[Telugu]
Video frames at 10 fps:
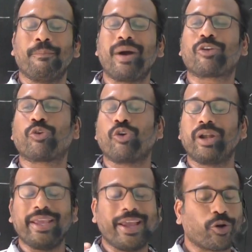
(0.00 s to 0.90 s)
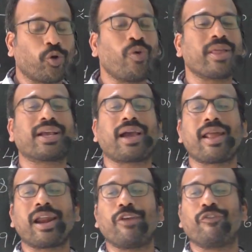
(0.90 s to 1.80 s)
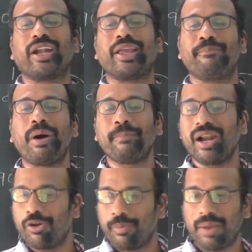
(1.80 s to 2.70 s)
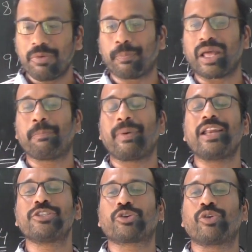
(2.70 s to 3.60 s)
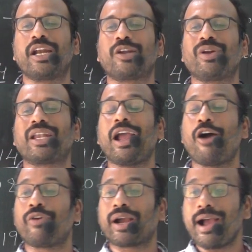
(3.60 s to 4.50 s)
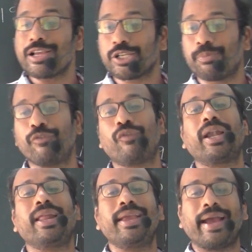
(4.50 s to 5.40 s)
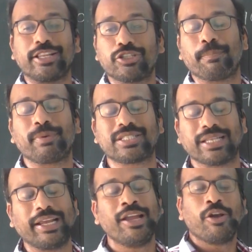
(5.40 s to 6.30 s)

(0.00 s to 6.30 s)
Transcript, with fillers: మాకు కొన్ని ఎక్కువ అధికారాలు ఇవ్వండి మమ్మల్ని మేము పరిపాలించుకునేటువంటి అవకాశం ఇవ్వండి అని చెప్పేసి